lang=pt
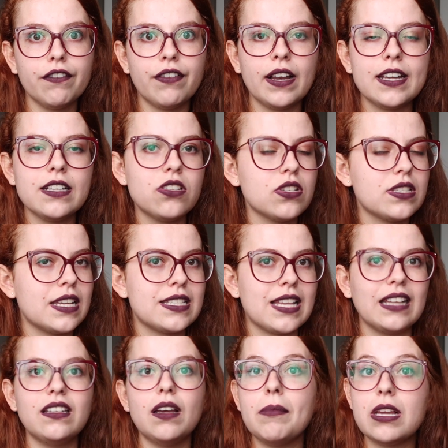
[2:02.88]
equivalentes
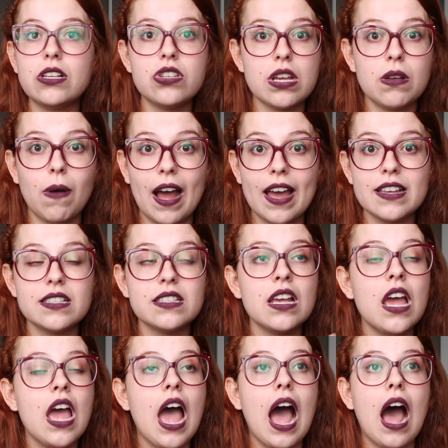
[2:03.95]
exatamente iguais
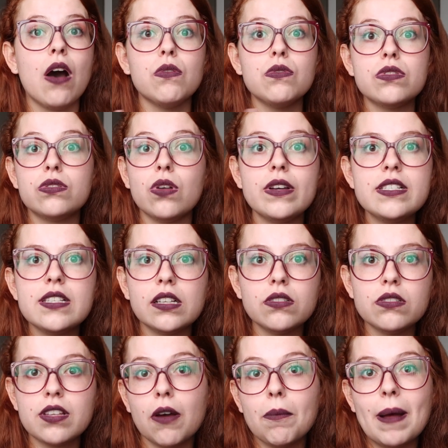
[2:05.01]
aos dois
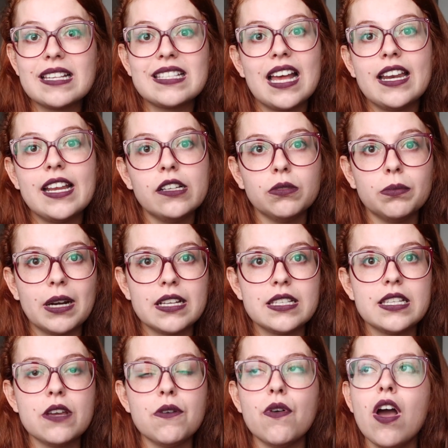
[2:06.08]
anos que eu passaria no
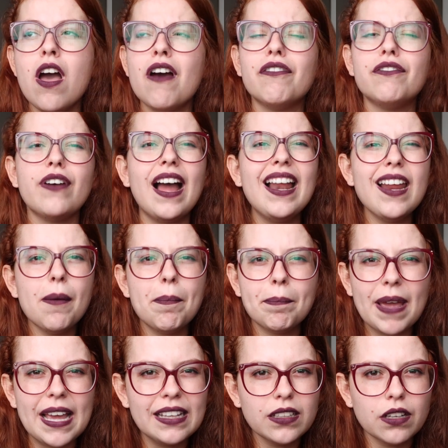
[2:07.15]
Brasil, vale a
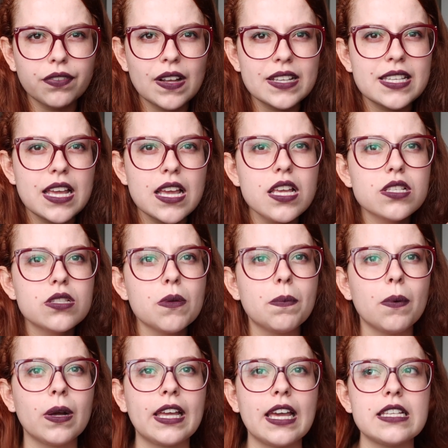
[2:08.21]
pena fazer isso,
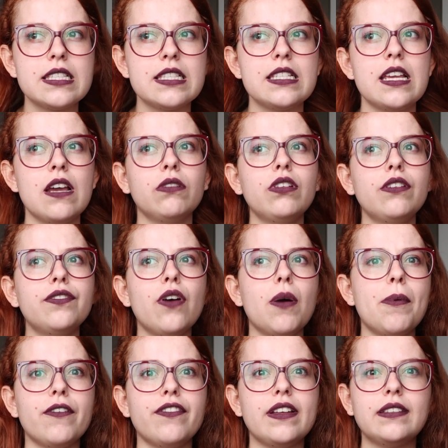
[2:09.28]
porque se eu não for
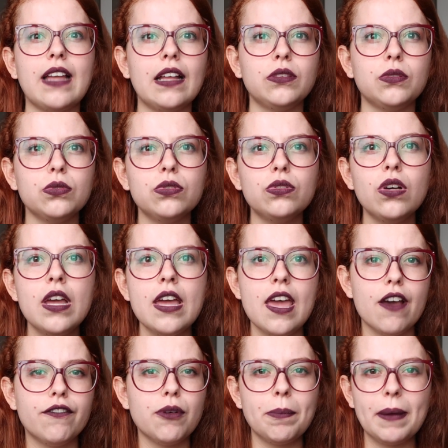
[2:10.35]
aproveitar tudo,
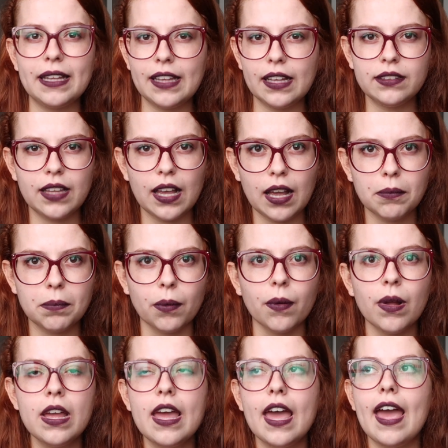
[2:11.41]
eu vou perder
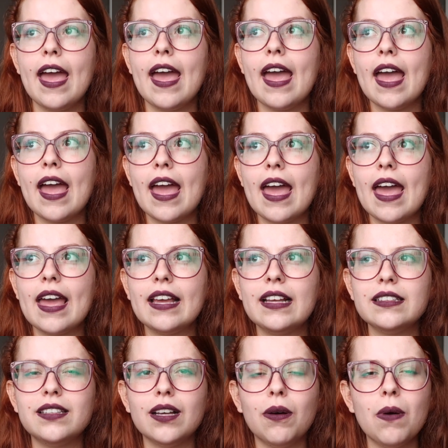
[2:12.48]
tempo. É,
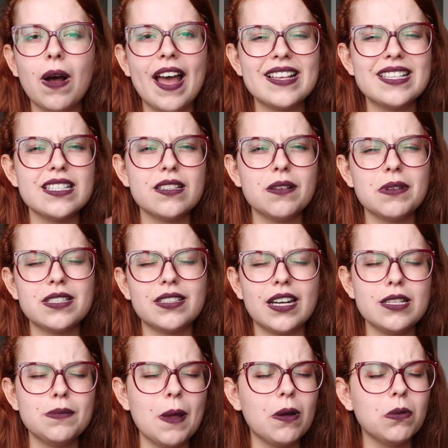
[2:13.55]
então, essas são as
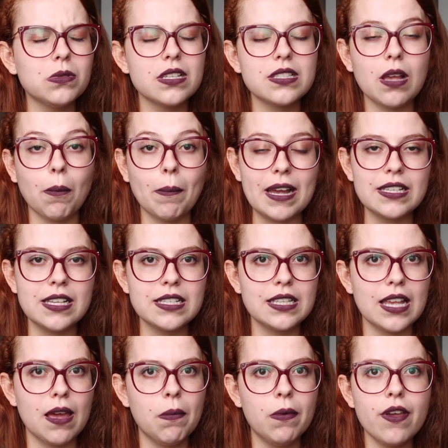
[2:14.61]
três perguntas que eu mais
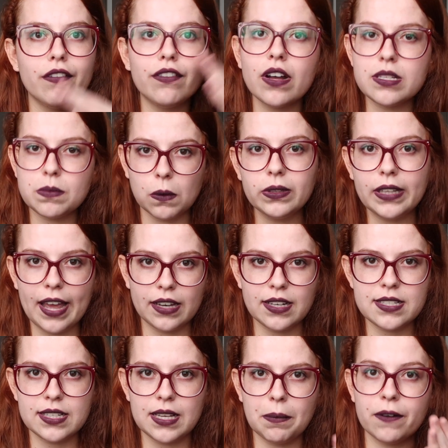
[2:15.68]
recebo e eu vou responder
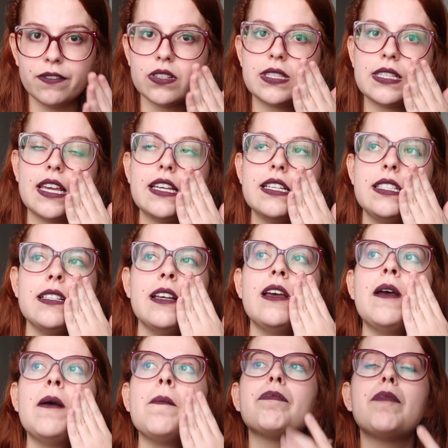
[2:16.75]
elas aqui pra vocês.
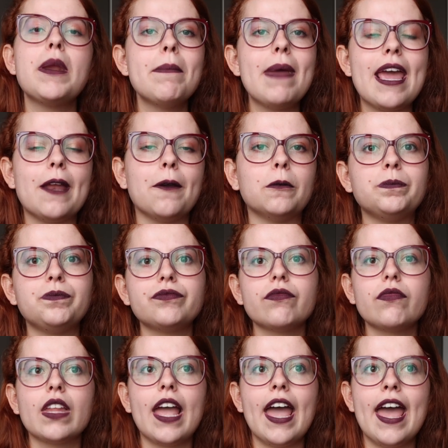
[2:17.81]
Primeiro,
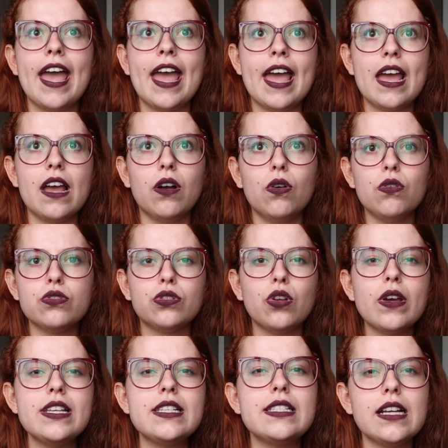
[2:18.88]
é, os
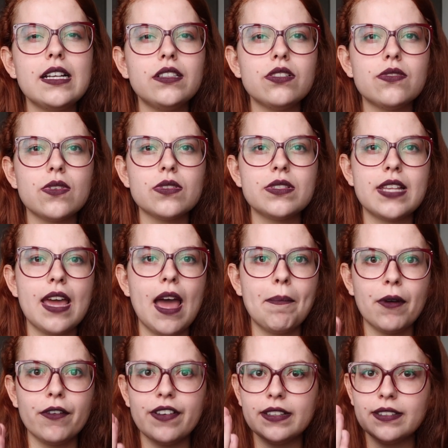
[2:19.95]
dois anos vão ser
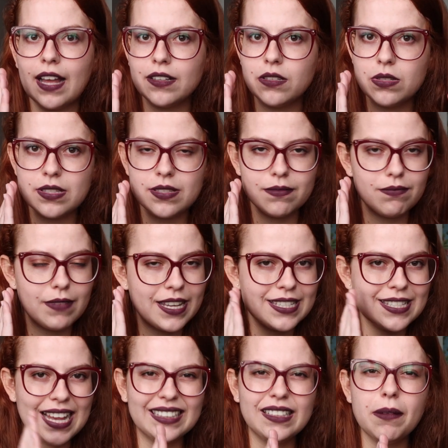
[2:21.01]
aproveitados
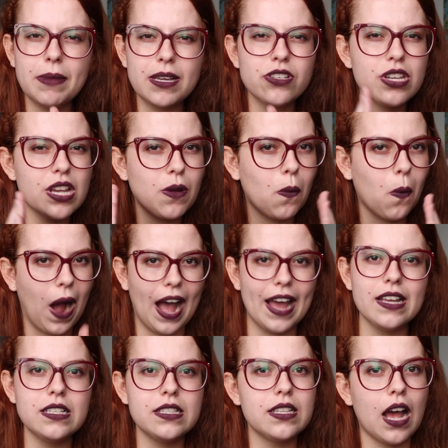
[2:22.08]
exatamente
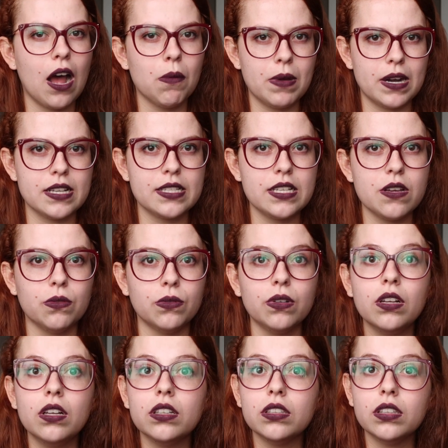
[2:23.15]
iguais ao
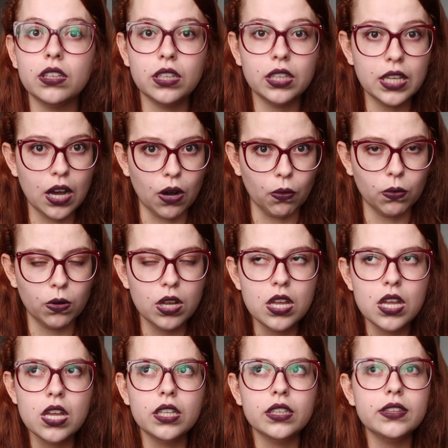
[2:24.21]
Brasil? Não,
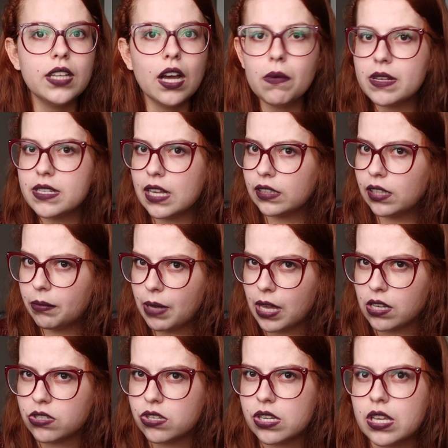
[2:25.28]
não
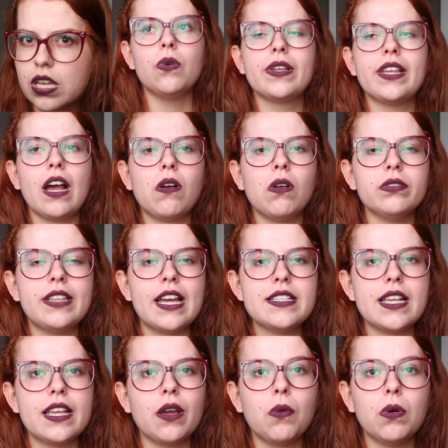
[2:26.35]
exatamente. O que
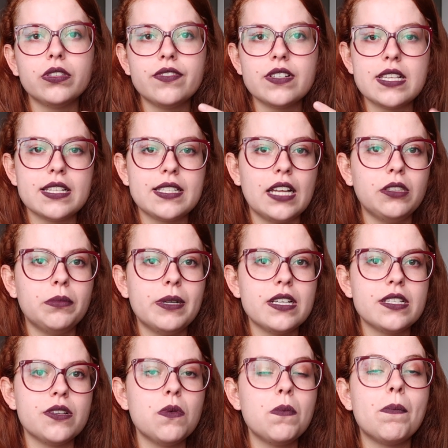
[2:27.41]
acontece é que quando você sai do
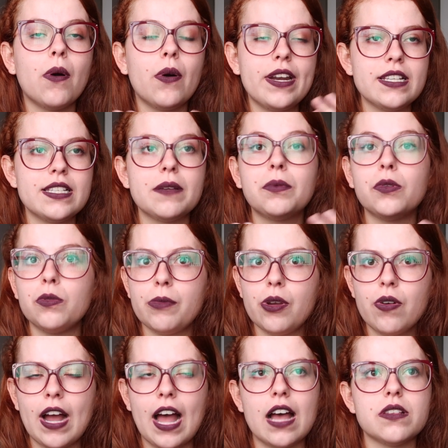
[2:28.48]
Brasil, por exemplo, no
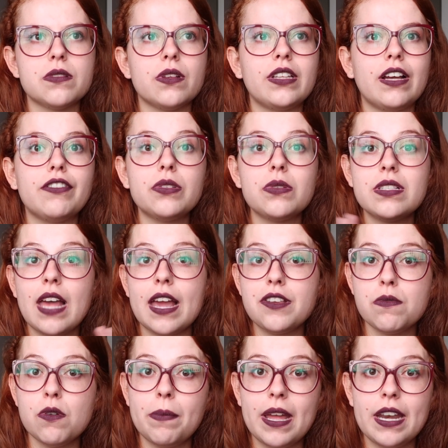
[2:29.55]
meu caso, eu tava no
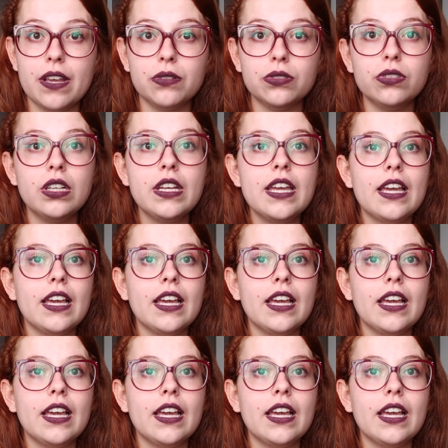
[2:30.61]
sétimo período,